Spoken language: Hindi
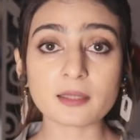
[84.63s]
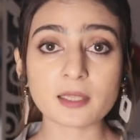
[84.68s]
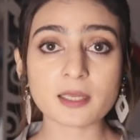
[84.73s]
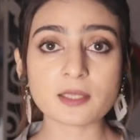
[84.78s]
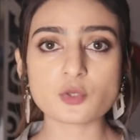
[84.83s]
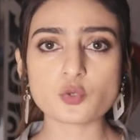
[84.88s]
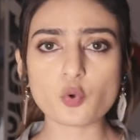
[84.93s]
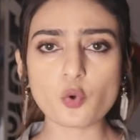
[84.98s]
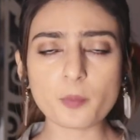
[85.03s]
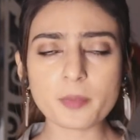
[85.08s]

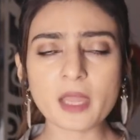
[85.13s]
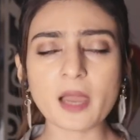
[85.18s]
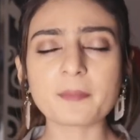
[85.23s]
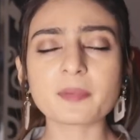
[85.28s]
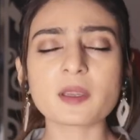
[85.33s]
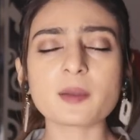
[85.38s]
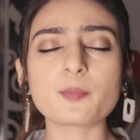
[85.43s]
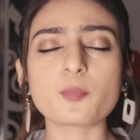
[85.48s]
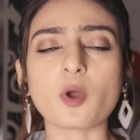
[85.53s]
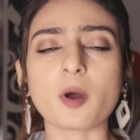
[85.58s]
के जो भी
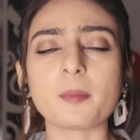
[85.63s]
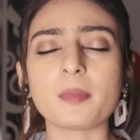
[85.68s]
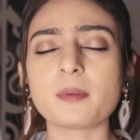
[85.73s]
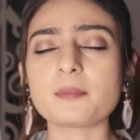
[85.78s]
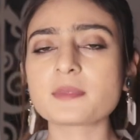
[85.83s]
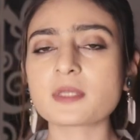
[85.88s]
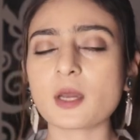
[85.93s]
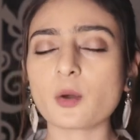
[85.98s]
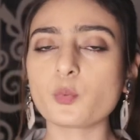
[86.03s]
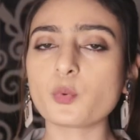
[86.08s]
आपकी
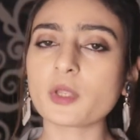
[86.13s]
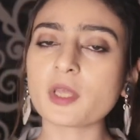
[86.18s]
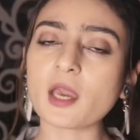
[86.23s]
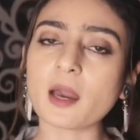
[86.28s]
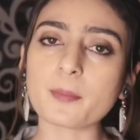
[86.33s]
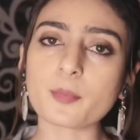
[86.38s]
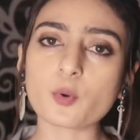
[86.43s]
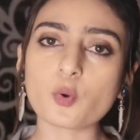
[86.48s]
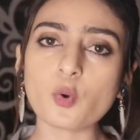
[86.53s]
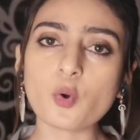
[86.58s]
प्रॉब्लम्स हैं उनके
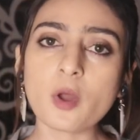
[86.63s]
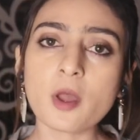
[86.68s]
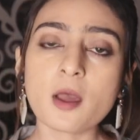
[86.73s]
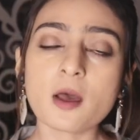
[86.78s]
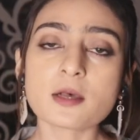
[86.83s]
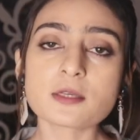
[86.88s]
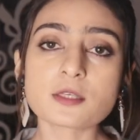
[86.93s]
आपको